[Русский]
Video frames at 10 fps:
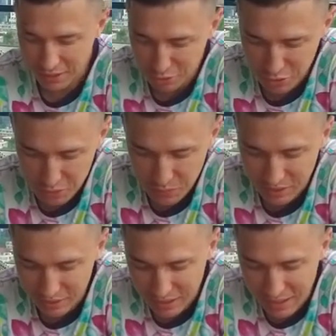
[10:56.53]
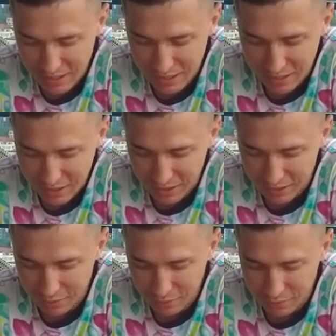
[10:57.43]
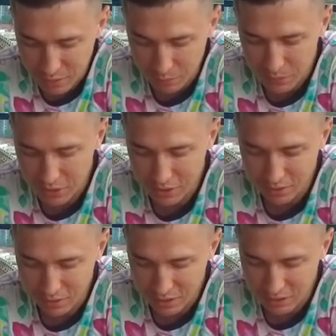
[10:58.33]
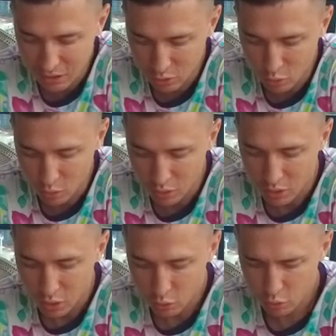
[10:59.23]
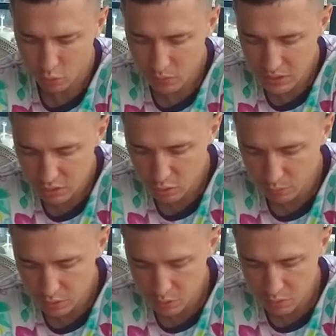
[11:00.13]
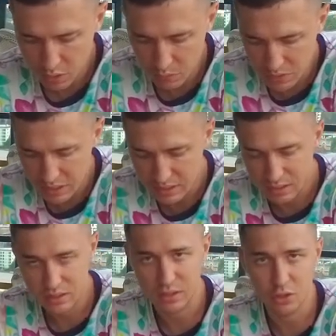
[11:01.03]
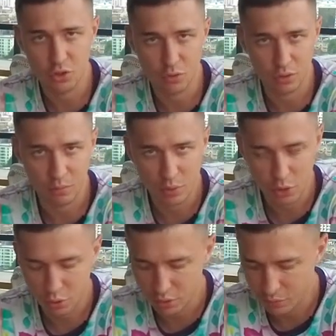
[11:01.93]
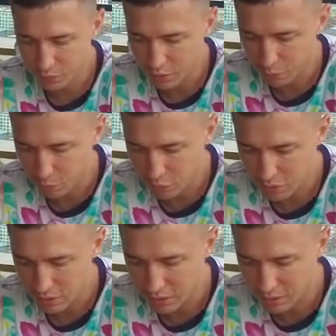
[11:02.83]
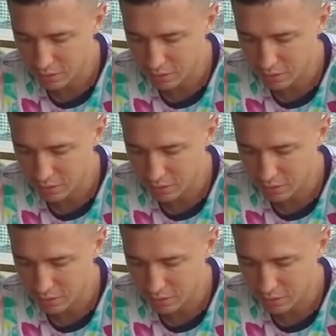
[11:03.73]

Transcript: Оно разбито на напитки и на еду. Но еду мы здесь особо не смотрим. Здесь не сказать, что какой-то большой там выход в порциях.